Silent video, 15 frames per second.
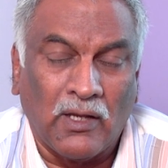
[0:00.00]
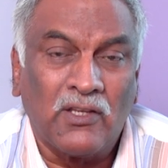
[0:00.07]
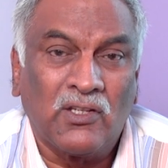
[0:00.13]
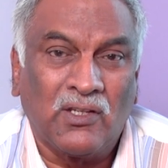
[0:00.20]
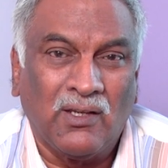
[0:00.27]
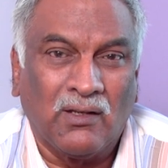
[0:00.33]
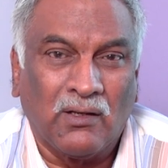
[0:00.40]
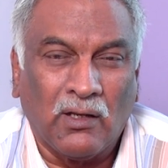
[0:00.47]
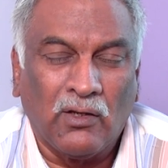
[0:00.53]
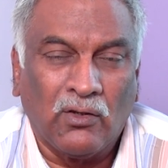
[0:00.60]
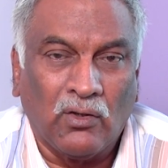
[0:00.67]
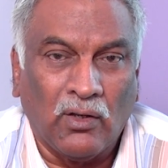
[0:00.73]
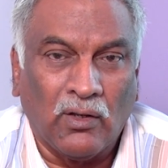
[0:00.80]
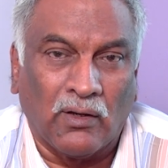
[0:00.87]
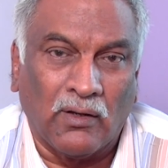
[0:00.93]
రాజకీయ
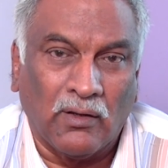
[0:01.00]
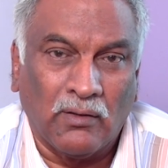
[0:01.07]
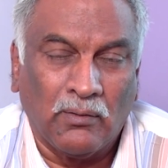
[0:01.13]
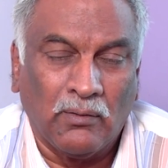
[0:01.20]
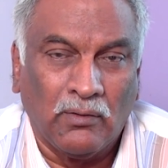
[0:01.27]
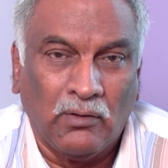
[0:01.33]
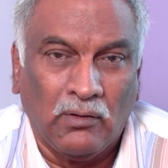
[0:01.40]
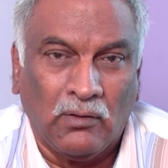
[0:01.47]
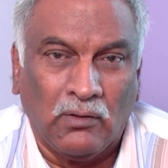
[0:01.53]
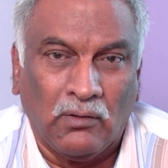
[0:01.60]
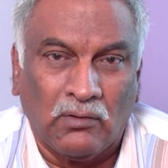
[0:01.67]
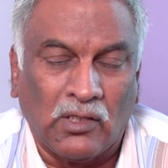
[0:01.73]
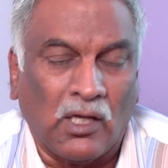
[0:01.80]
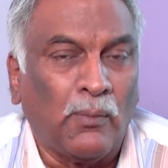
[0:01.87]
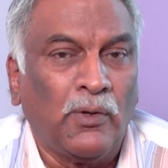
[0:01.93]
నాయకులారా
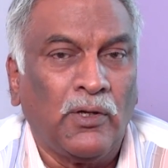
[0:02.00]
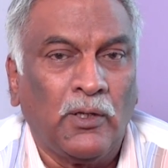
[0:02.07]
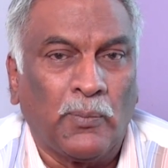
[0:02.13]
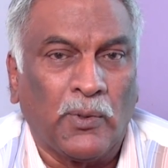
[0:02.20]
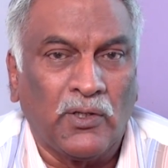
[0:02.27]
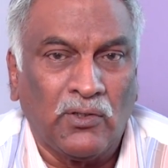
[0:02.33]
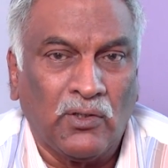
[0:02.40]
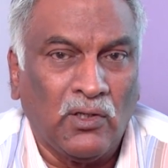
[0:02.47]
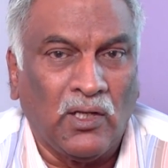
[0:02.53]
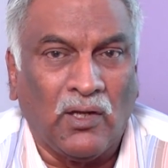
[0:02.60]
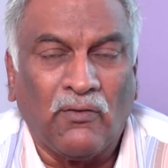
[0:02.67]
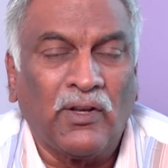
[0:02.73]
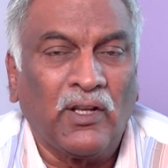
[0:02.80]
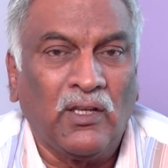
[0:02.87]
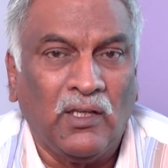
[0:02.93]
సామాన్య ప్రజల్లో
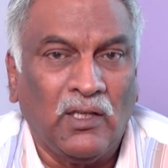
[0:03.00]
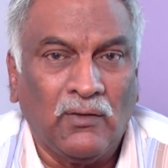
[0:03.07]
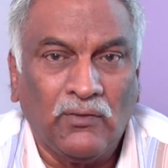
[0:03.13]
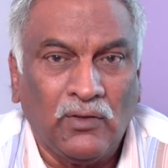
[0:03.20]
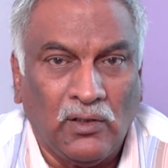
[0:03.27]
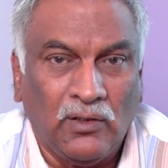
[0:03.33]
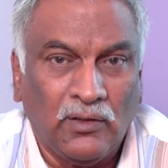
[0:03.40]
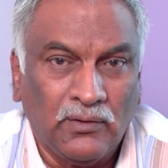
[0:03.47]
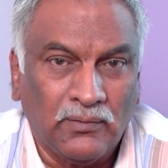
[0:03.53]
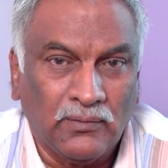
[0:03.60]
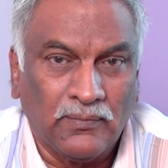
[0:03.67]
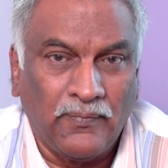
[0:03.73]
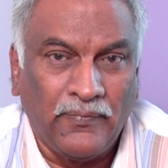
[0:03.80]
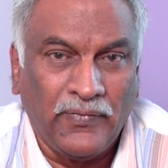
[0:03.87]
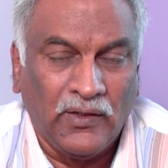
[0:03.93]
ఎవరికీ ఏమీ లేదు
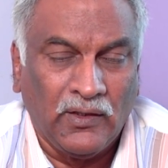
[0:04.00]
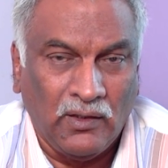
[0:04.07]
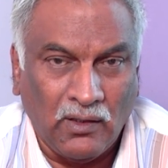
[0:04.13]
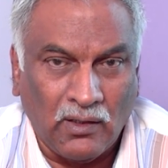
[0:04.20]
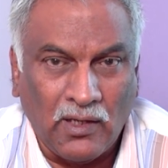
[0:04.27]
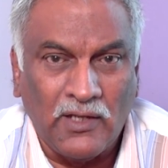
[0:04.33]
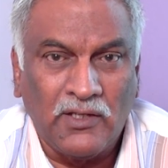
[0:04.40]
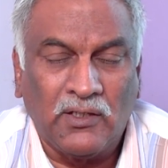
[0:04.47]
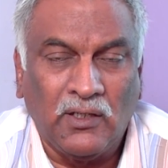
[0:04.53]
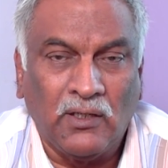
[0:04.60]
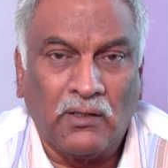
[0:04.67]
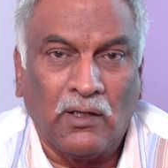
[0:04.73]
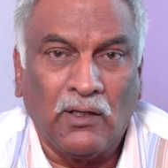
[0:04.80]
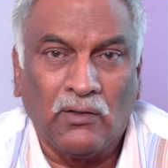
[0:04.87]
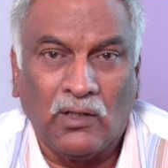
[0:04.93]
ఈ
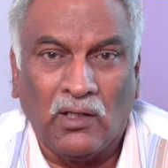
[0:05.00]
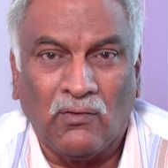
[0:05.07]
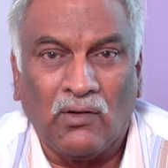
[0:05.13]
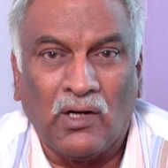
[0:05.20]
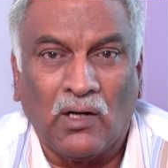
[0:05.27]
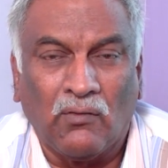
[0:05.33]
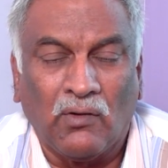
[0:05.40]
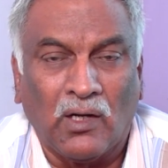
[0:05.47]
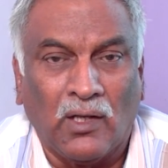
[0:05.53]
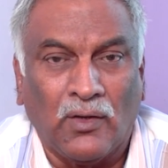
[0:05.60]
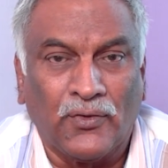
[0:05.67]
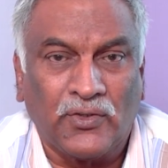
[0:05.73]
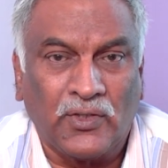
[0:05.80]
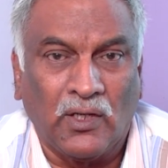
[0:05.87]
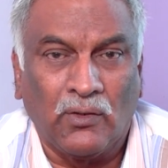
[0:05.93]
రాజకీయ నాయకులే వాళ్ళ వాళ్ళ
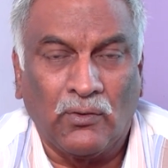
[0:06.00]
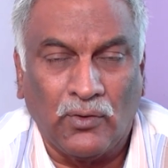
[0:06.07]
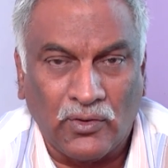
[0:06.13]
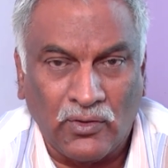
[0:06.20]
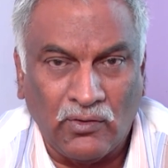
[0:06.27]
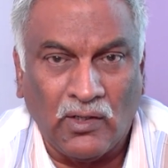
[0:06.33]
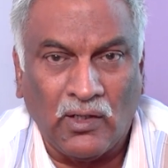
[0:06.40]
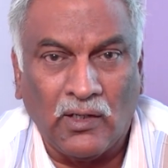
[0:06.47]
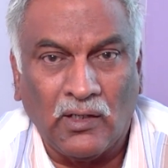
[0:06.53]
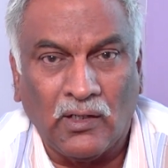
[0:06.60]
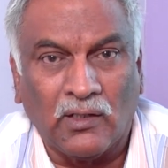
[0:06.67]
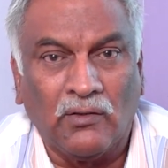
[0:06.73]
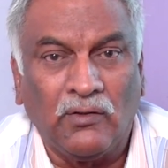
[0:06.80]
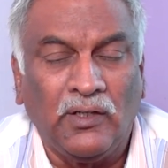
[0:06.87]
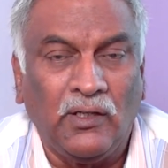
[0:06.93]
అవసరాల కోసం ఇలాంటి
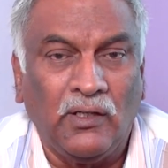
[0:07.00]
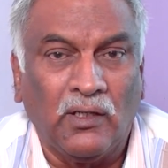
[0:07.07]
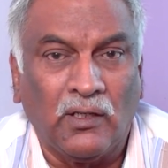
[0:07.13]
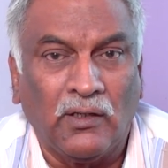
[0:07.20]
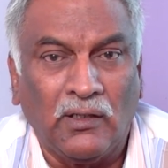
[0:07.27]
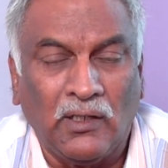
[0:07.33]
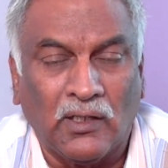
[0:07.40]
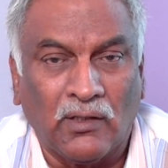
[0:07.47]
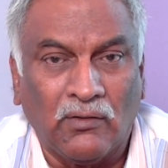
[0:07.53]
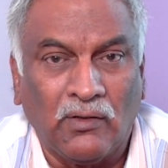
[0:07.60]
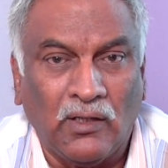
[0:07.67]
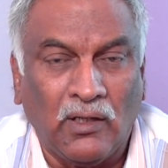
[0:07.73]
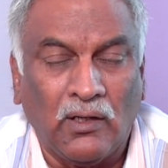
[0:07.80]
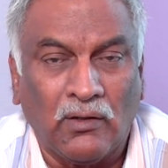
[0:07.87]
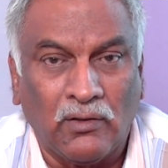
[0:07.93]
అధవ ఐడియాలని అధవ
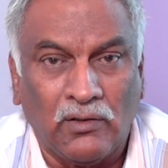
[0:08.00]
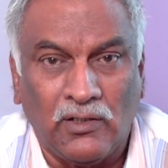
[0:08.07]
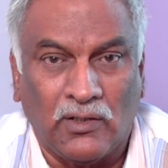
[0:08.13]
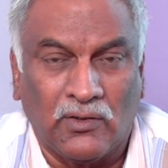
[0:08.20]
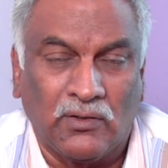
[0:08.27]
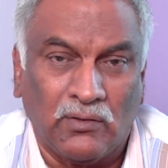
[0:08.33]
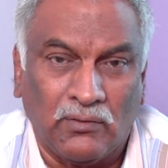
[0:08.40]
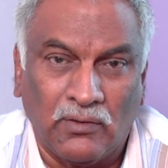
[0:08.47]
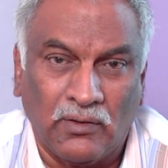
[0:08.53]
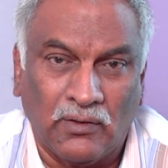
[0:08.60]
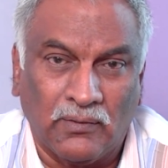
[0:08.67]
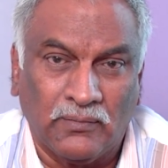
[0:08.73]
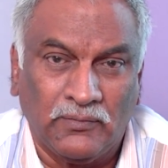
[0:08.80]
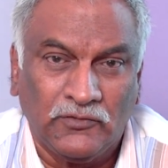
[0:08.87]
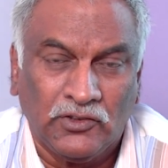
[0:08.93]
డైలాగులు చేస్తూ
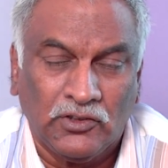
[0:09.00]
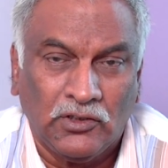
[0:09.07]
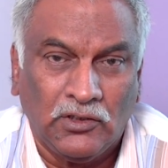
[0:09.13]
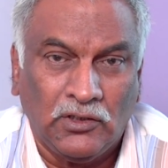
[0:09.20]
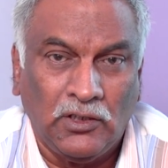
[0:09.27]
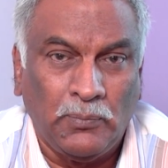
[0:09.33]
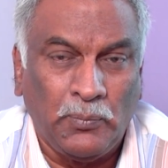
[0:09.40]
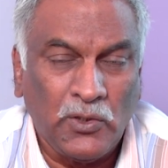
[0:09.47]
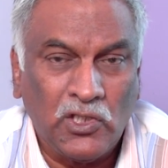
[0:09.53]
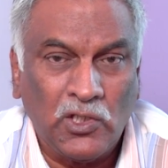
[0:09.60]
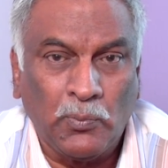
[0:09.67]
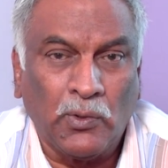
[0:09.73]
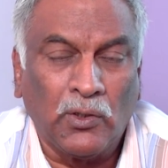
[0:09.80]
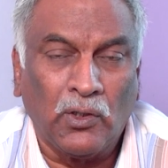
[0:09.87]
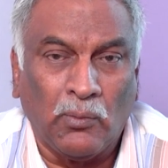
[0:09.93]
ఉంటారు ఈ
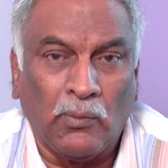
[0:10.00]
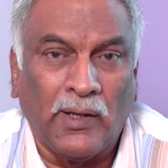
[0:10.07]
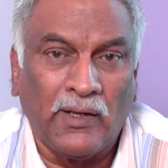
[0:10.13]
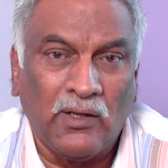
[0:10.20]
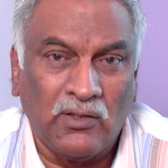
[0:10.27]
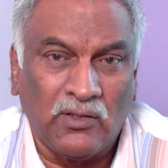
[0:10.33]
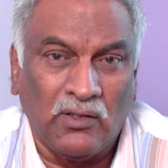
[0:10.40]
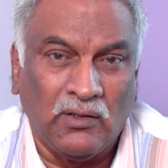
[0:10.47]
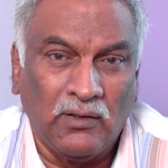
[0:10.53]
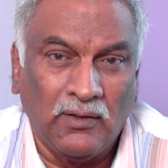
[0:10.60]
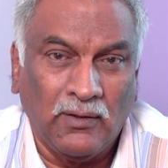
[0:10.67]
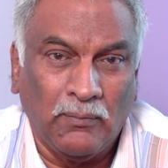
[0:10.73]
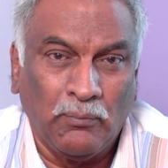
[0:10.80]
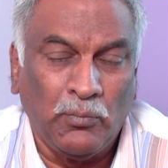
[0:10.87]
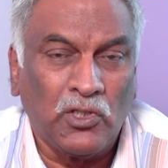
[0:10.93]
పిచ్చి పనులు
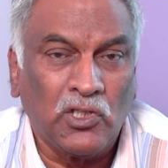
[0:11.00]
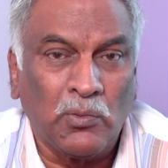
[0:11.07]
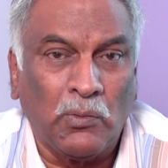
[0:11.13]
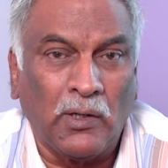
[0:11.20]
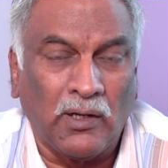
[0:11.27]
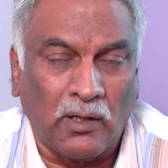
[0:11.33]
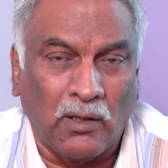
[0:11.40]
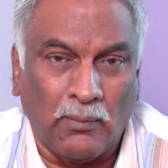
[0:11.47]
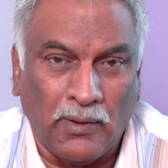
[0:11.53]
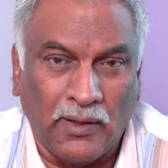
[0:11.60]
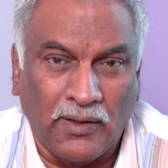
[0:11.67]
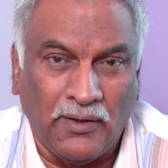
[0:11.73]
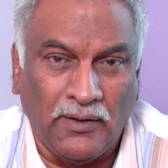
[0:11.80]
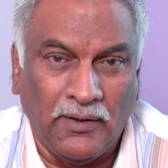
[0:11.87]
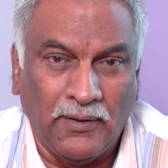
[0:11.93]
మానేసేయండి పిచ్చి మాటలు
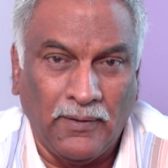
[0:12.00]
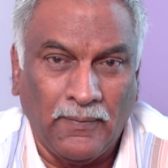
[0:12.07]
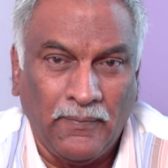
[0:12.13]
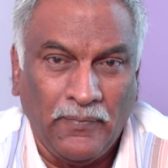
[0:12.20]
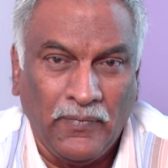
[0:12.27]
మానండి